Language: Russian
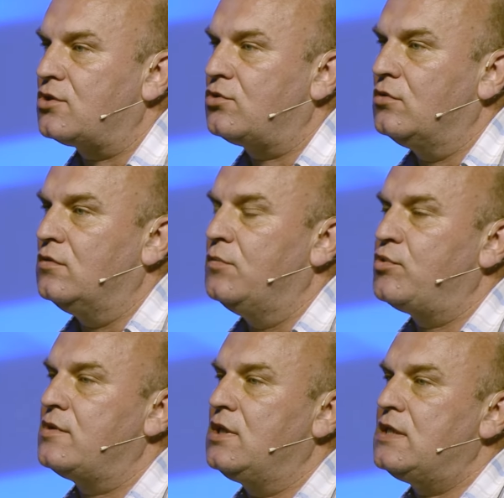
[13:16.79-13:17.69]
что
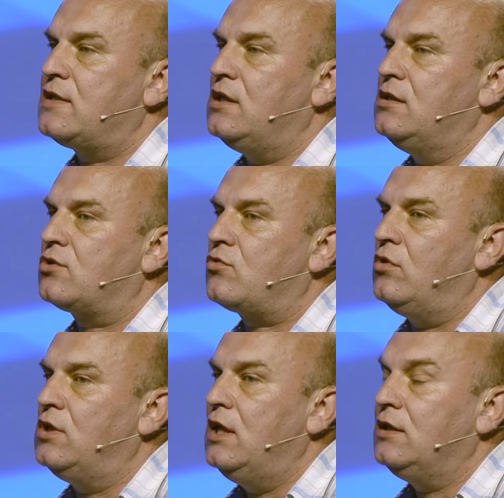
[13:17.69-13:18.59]
выпускники средних
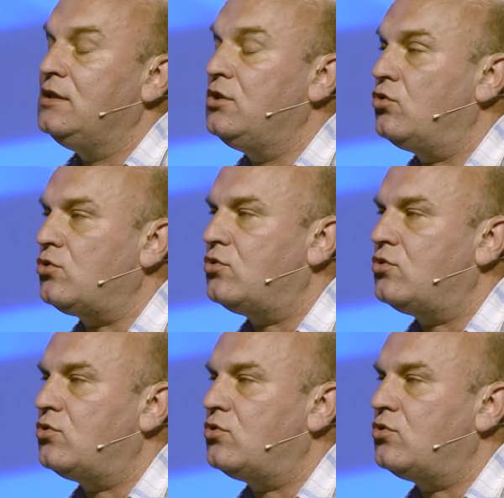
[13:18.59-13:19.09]
школ не то,